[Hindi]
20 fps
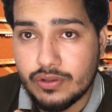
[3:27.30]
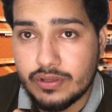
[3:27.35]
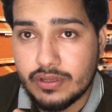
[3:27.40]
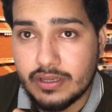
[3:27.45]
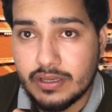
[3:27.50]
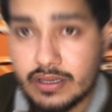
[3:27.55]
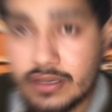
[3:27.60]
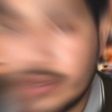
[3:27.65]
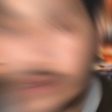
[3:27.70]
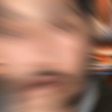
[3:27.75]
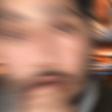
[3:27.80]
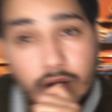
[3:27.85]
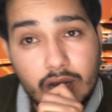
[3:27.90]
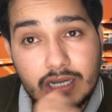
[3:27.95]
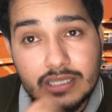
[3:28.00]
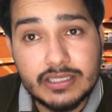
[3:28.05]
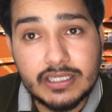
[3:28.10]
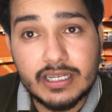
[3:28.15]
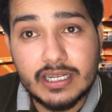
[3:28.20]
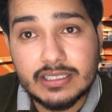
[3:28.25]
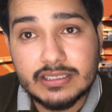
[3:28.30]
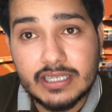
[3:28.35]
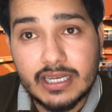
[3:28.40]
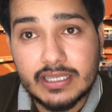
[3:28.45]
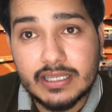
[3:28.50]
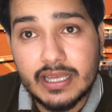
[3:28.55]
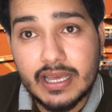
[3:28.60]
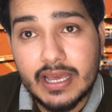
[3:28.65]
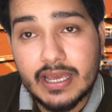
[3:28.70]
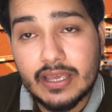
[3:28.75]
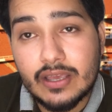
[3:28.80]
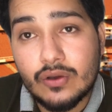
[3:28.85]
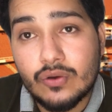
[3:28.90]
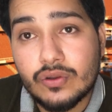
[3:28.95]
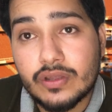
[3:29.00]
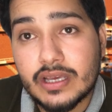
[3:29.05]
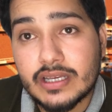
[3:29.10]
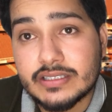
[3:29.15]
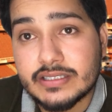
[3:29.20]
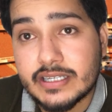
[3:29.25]
होती है जो हर चैनल चाहता है कि
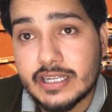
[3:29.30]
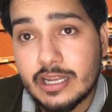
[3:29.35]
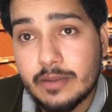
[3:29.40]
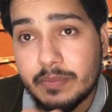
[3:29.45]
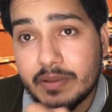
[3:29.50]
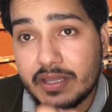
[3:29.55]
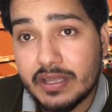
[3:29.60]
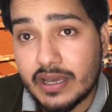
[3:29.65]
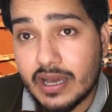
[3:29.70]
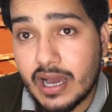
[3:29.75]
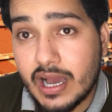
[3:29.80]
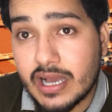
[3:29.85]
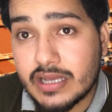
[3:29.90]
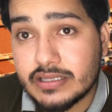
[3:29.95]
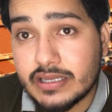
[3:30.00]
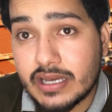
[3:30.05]
उनके चैनल पे दिखाया